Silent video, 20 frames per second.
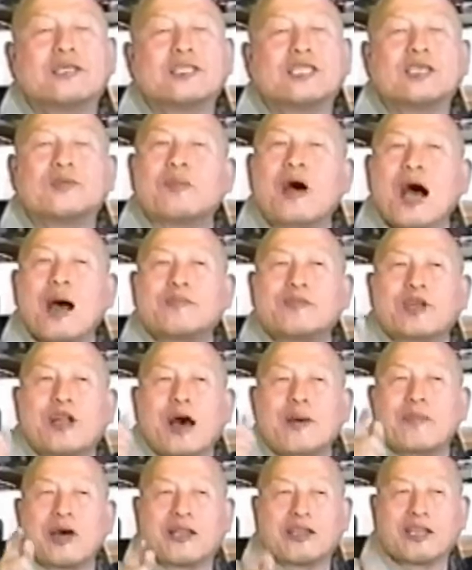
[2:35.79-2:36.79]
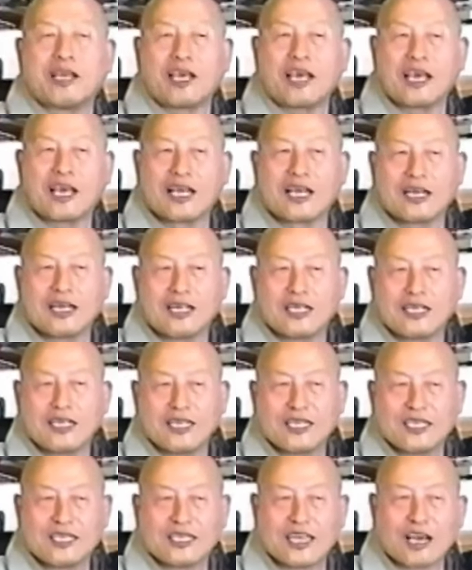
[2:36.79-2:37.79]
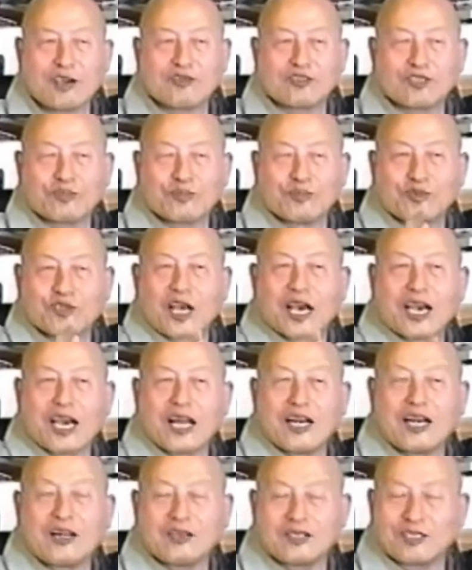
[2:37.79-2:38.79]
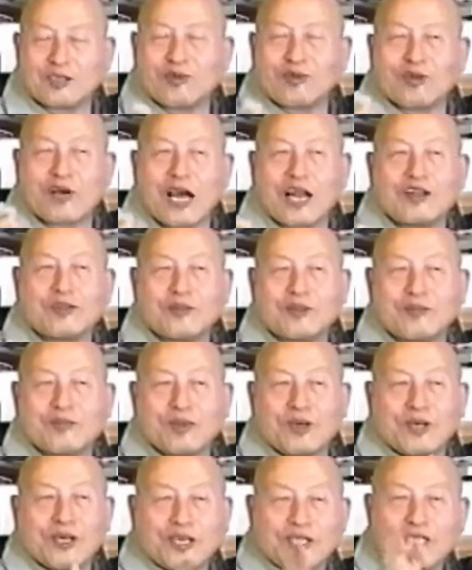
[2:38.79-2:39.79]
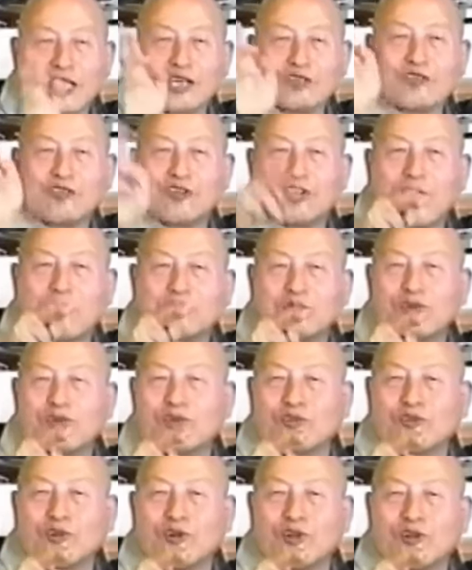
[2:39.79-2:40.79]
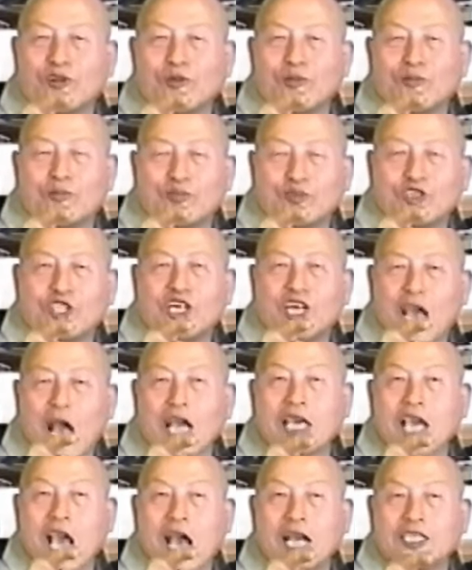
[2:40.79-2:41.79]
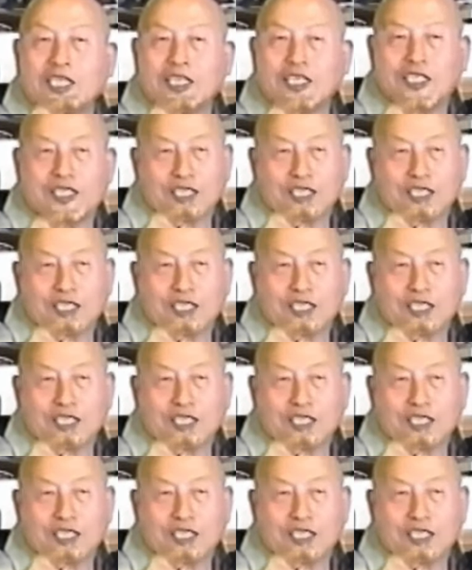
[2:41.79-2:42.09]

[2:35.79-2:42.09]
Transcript: 지 마음대로 하면 안 돼. 대구서 부산 갈 서울 갈려면 자죽을 남쪽으로 돌리놓으면 부지런히 하게 하지.